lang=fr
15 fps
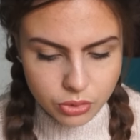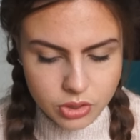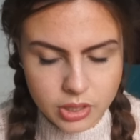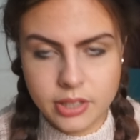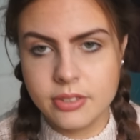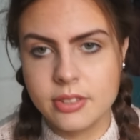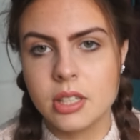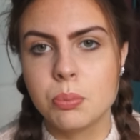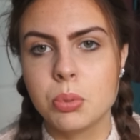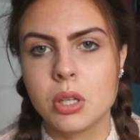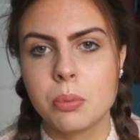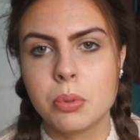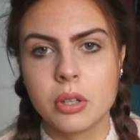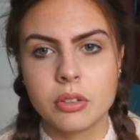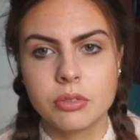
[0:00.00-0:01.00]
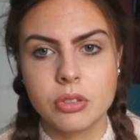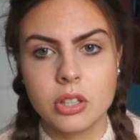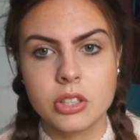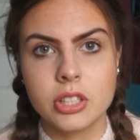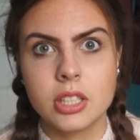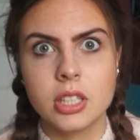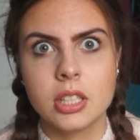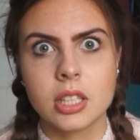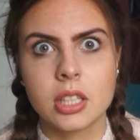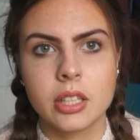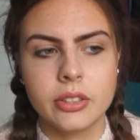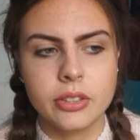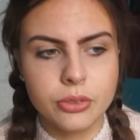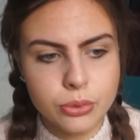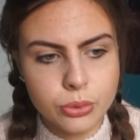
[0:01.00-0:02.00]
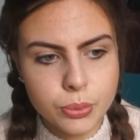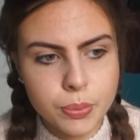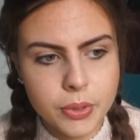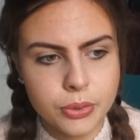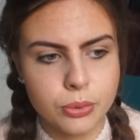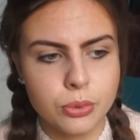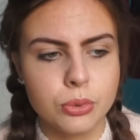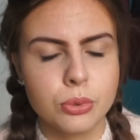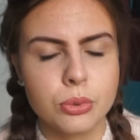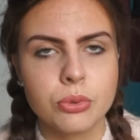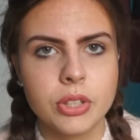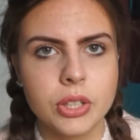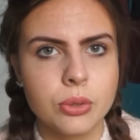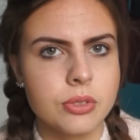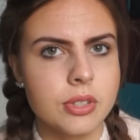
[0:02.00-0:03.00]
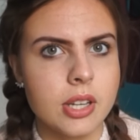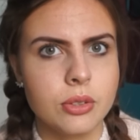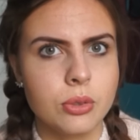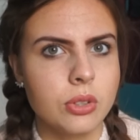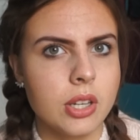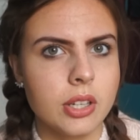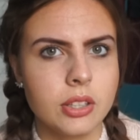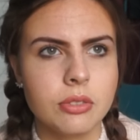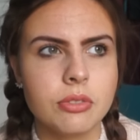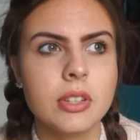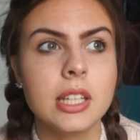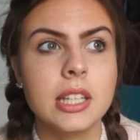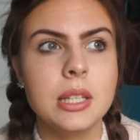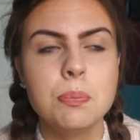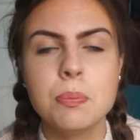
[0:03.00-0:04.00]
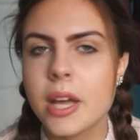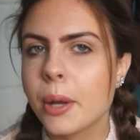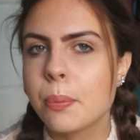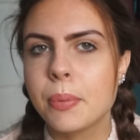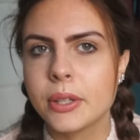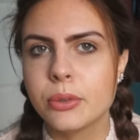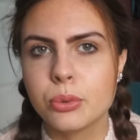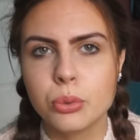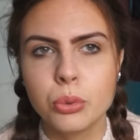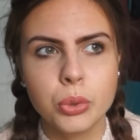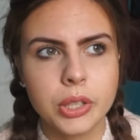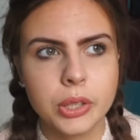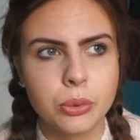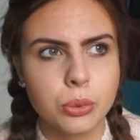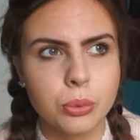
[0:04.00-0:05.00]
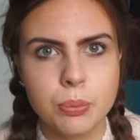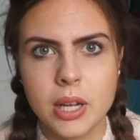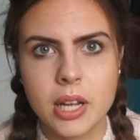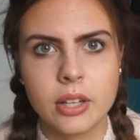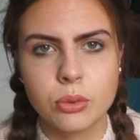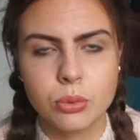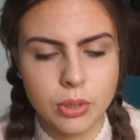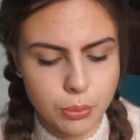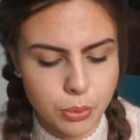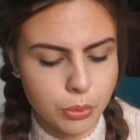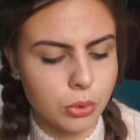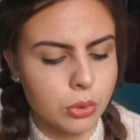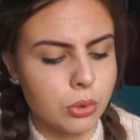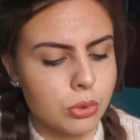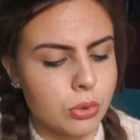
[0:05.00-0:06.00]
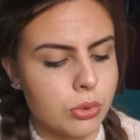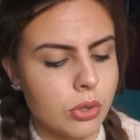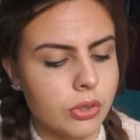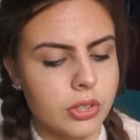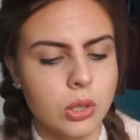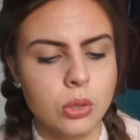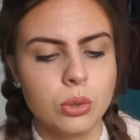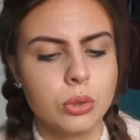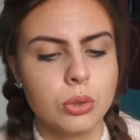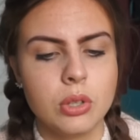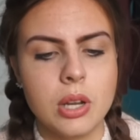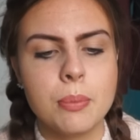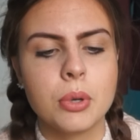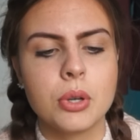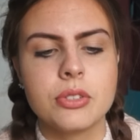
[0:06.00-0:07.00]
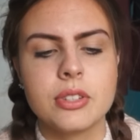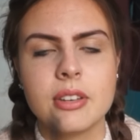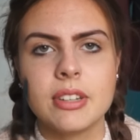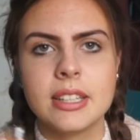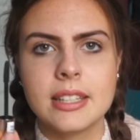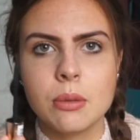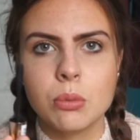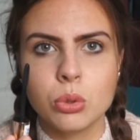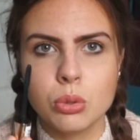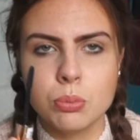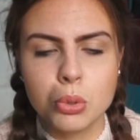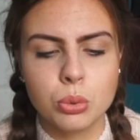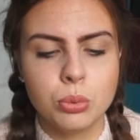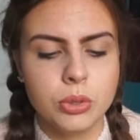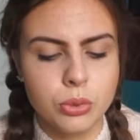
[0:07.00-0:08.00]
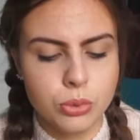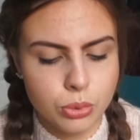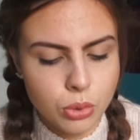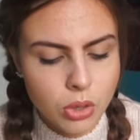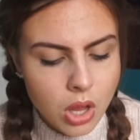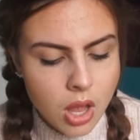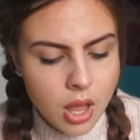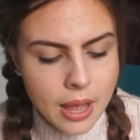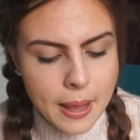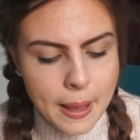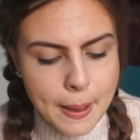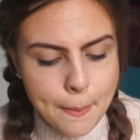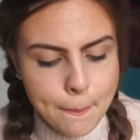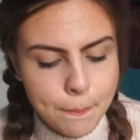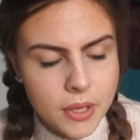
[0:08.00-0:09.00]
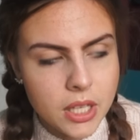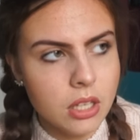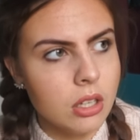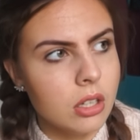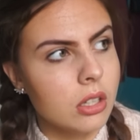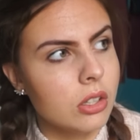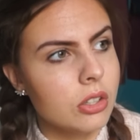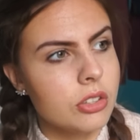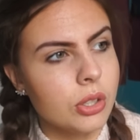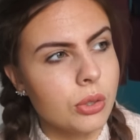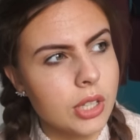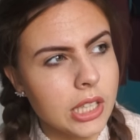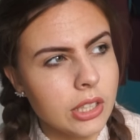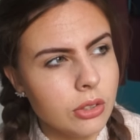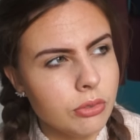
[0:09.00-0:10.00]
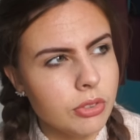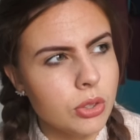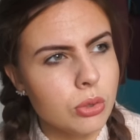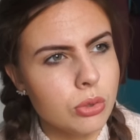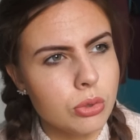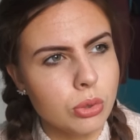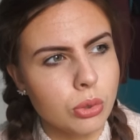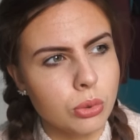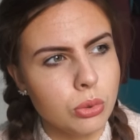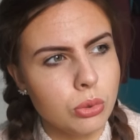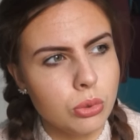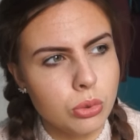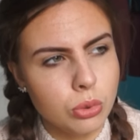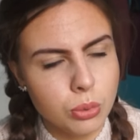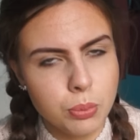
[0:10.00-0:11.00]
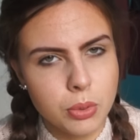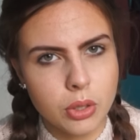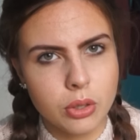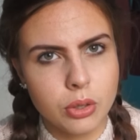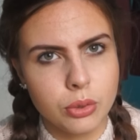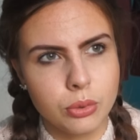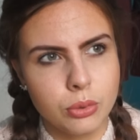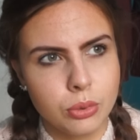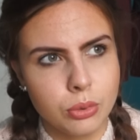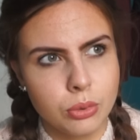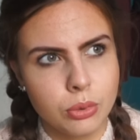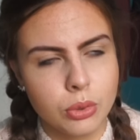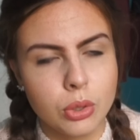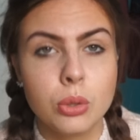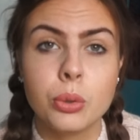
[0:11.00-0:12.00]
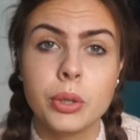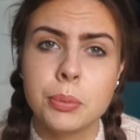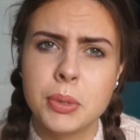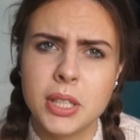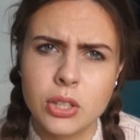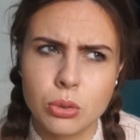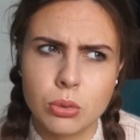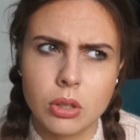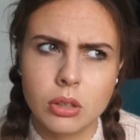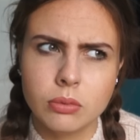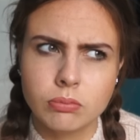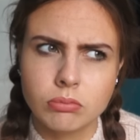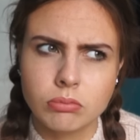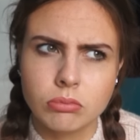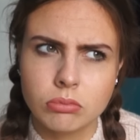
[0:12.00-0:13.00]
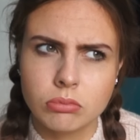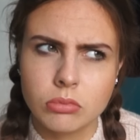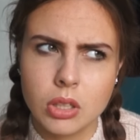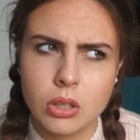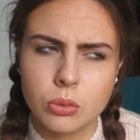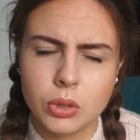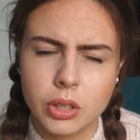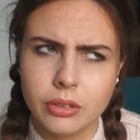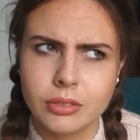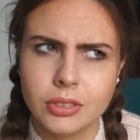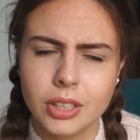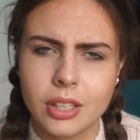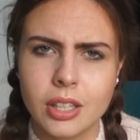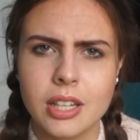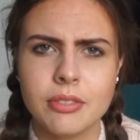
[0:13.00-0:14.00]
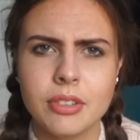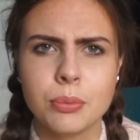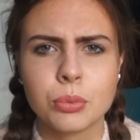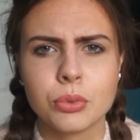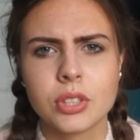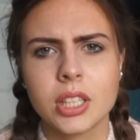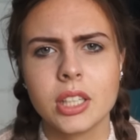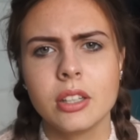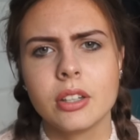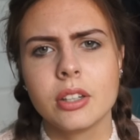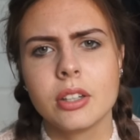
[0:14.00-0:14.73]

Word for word: je l'ai essayé pour la première fois, j'étais très déçue parce que je trouvais que ça donnait un effet hyper pâteux et que bah tout simplement quand je sortais la brosse, il y avait tellement de produits dessus. Mais euh, j'ai regardé une vidéo sur YouTube de Chloé B, je crois. Ouais, elle avait montré,